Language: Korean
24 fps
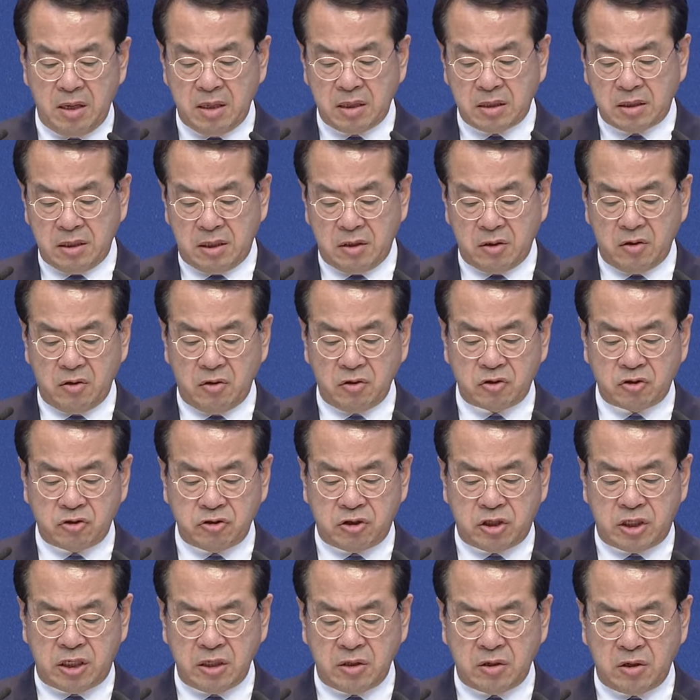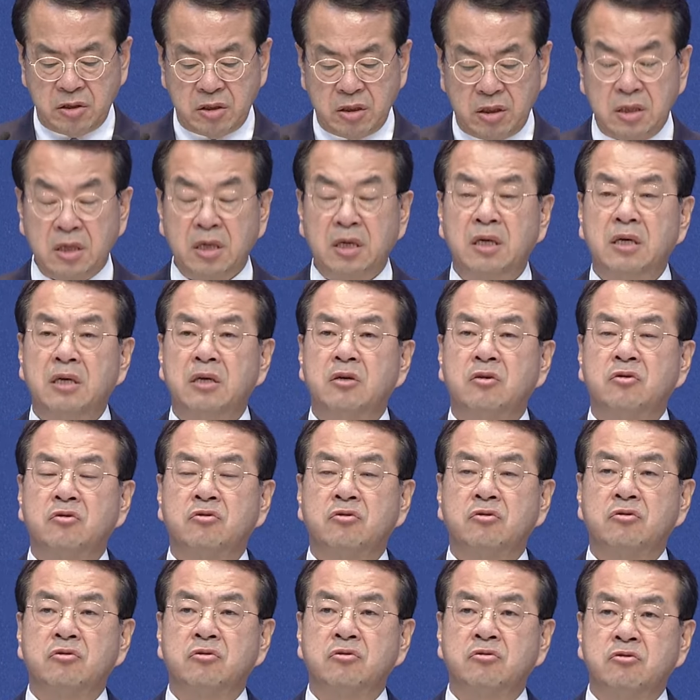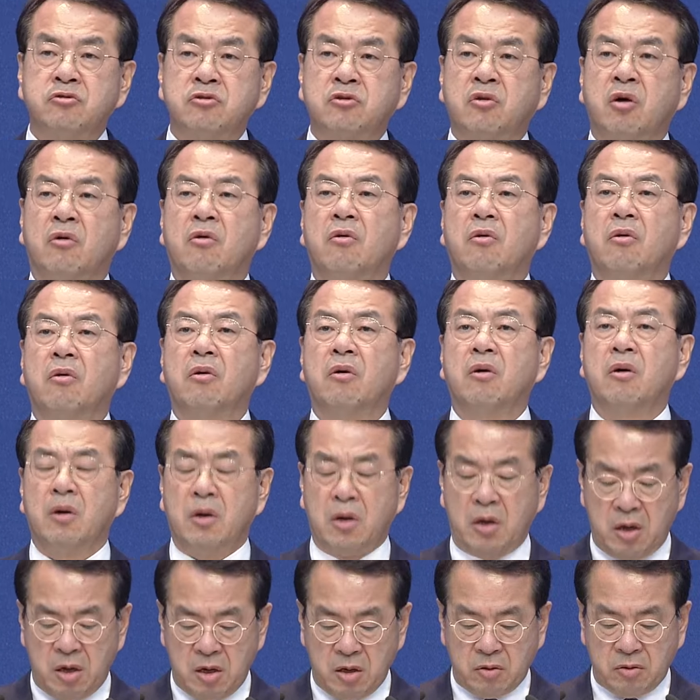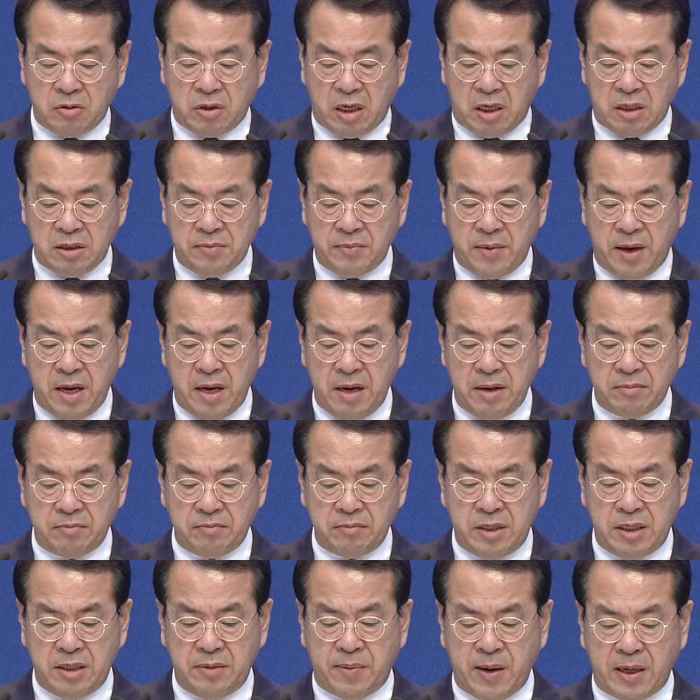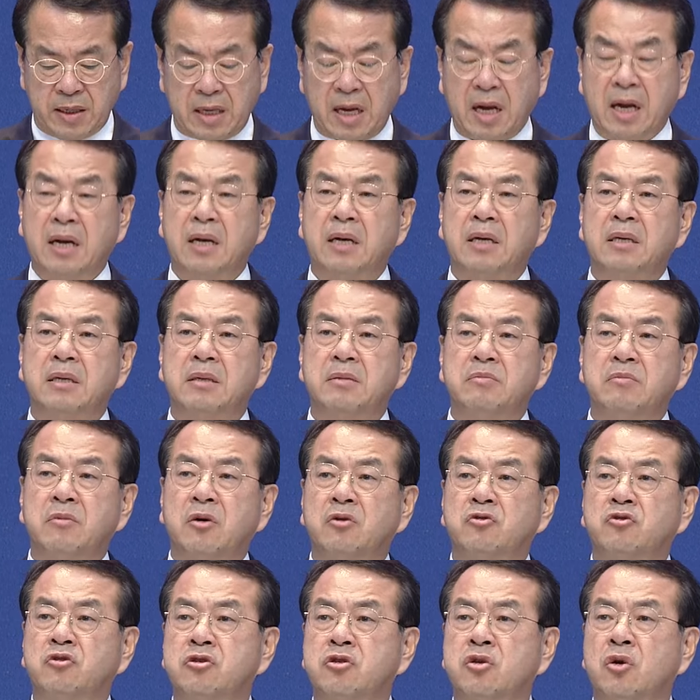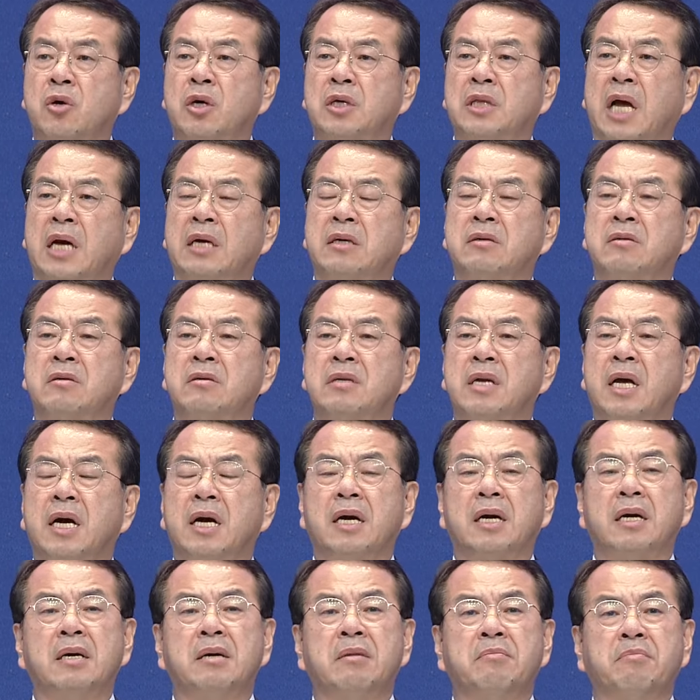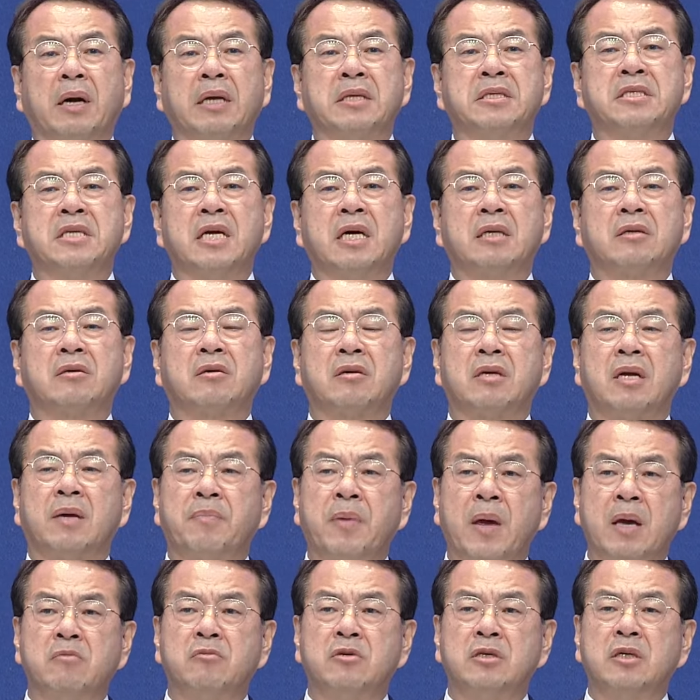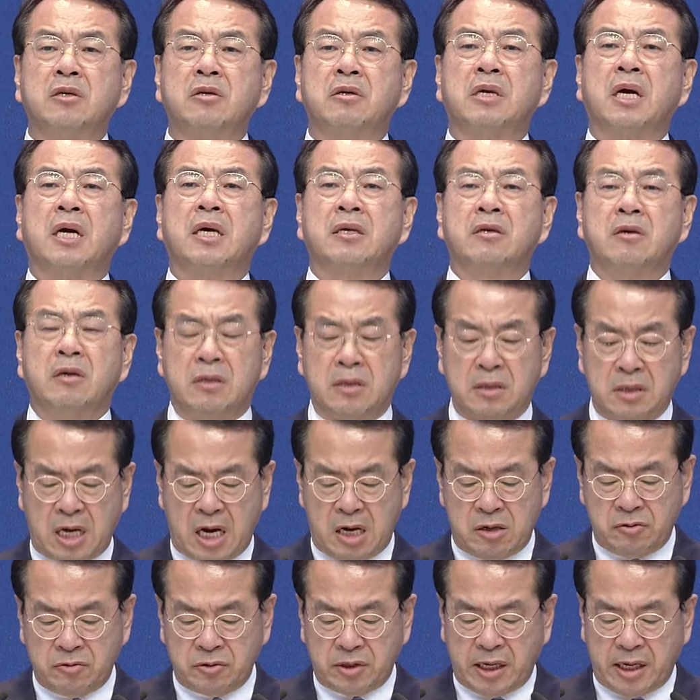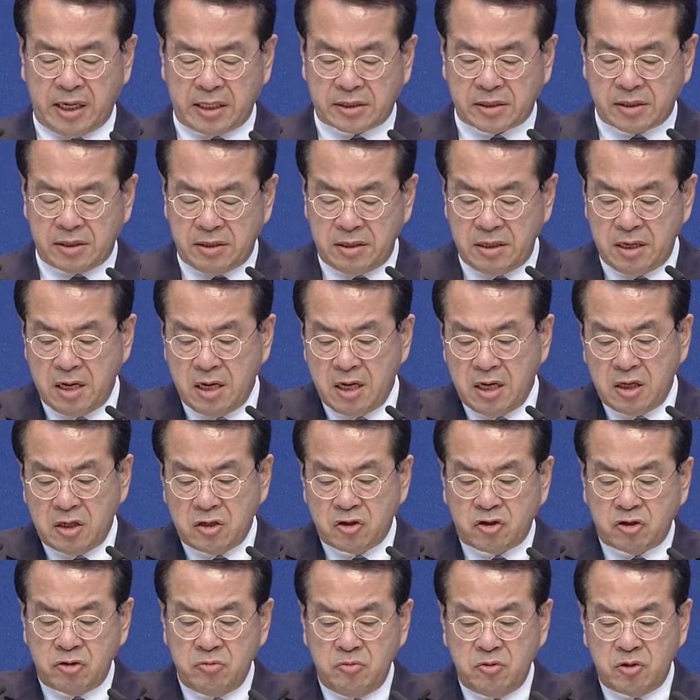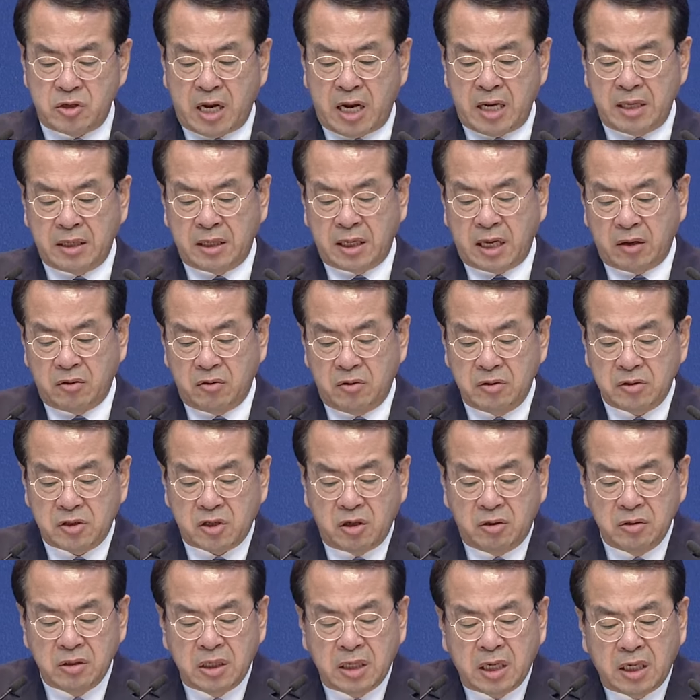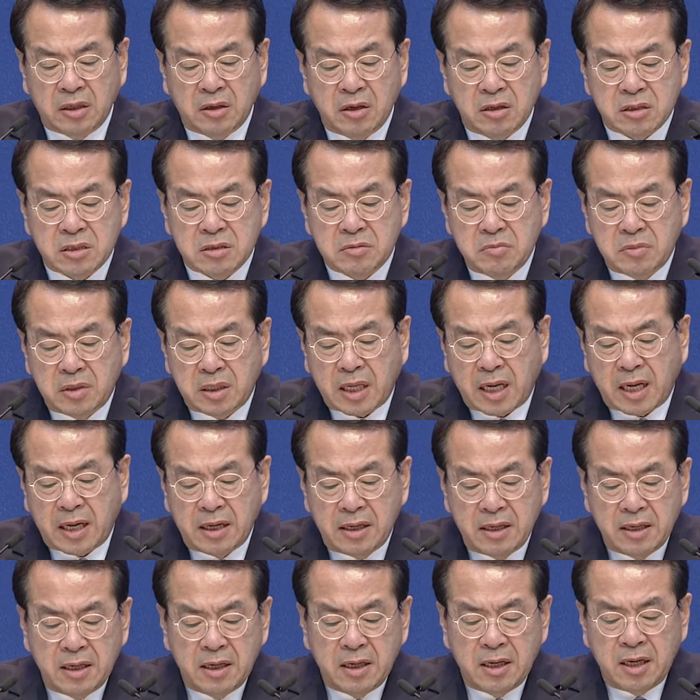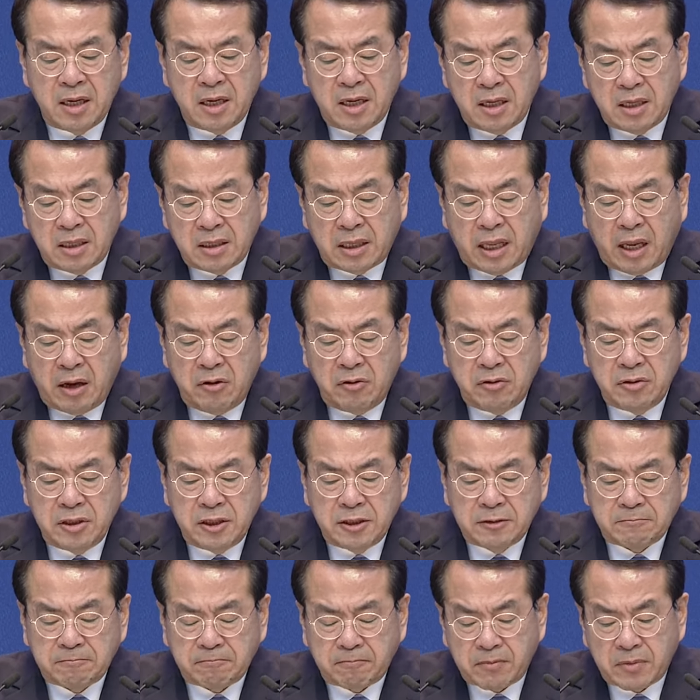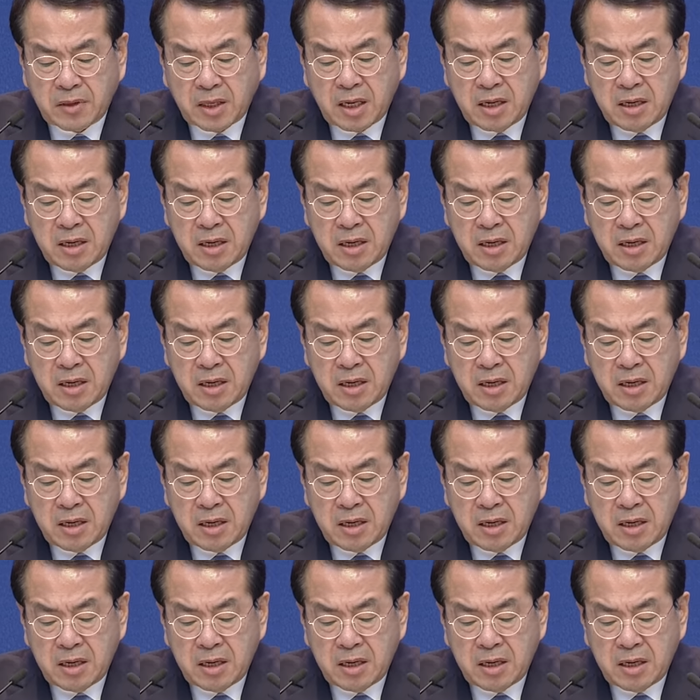그리고 수치 거절이 9통, 그 다음에 미배달, 뭐 주소가 다르거나 받지 않거나 폐문이거나 이런 가운데에서 21개로 정리가 되었습니다. 내용은